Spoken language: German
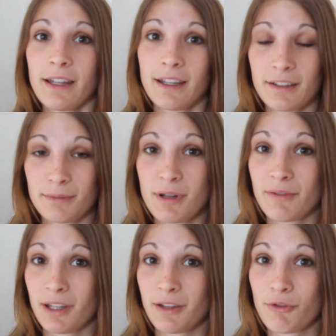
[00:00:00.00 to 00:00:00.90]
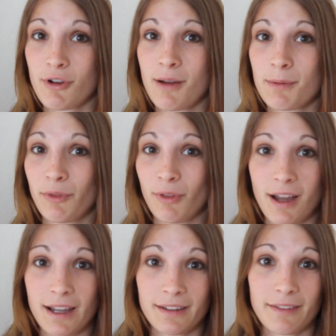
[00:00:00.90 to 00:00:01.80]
Jedes Mal, wenn ich vorhabe zu reiten,